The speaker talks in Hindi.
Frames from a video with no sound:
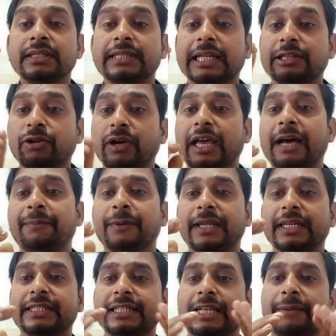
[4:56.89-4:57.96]
सत्यो यहाँ पर
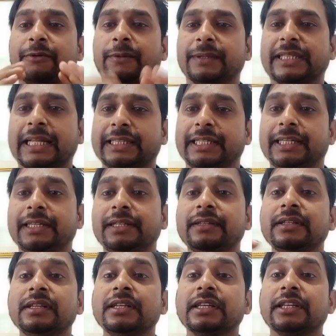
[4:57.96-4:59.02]
एक चीज़ आपको बता दें
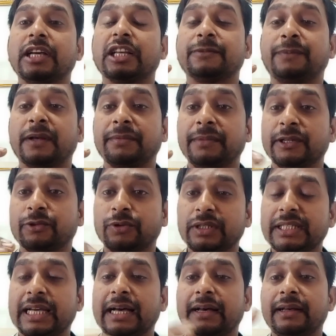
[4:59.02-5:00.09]
कि
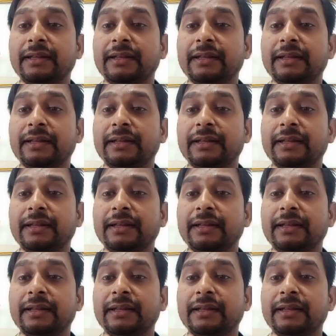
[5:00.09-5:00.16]
स्पर्मेटोरिया